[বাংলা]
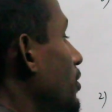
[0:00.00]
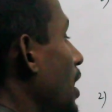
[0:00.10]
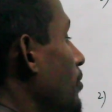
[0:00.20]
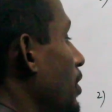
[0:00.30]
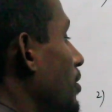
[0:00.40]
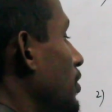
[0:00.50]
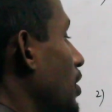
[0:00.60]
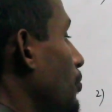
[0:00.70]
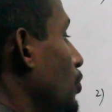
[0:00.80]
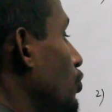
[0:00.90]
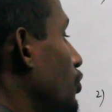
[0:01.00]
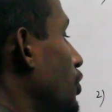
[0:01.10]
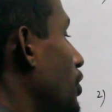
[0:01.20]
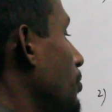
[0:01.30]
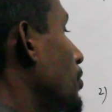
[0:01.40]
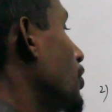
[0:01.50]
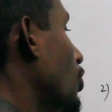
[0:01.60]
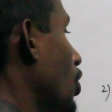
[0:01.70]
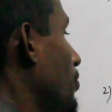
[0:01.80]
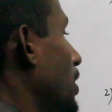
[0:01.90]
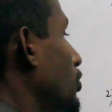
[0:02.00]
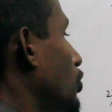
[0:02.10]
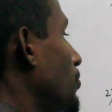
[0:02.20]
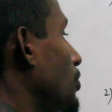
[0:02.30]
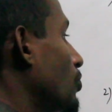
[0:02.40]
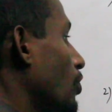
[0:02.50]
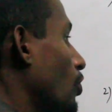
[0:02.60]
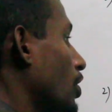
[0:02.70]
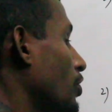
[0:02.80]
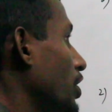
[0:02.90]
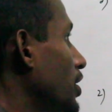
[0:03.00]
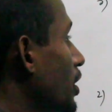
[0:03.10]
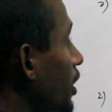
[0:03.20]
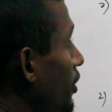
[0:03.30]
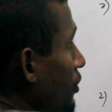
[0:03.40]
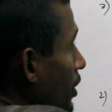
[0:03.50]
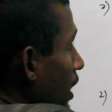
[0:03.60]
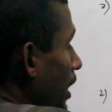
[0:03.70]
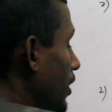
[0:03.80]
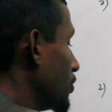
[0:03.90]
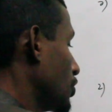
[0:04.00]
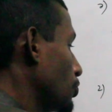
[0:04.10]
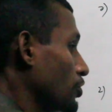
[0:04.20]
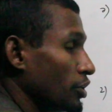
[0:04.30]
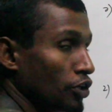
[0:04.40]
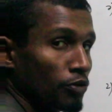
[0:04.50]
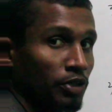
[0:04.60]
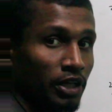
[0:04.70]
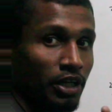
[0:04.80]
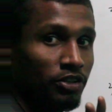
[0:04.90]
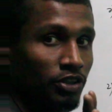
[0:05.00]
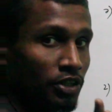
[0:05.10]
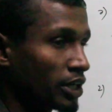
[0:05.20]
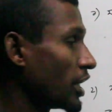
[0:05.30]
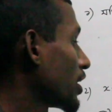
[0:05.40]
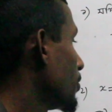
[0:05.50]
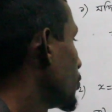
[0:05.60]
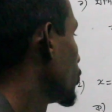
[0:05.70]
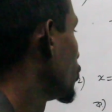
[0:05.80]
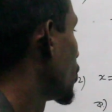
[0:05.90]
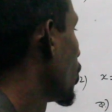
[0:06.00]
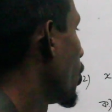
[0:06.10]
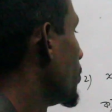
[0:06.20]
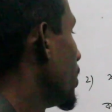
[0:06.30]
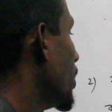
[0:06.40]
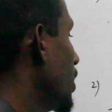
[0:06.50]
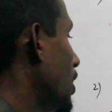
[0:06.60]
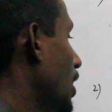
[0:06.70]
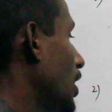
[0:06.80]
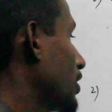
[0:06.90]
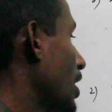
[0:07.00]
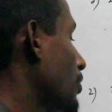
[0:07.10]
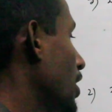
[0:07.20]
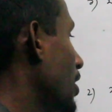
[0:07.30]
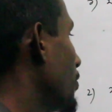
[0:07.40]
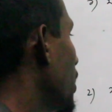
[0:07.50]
তার মানে আমাদের পদ্ধতিটি ভিন্ন হবে আর যদি বিয়োগফল ওয়ান হয় ঠিক আগের যে দুইটি নিয়ম দেখিয়েছি ঠিক একটি পদ্ধতিতে হবে আর তার মানে আমরা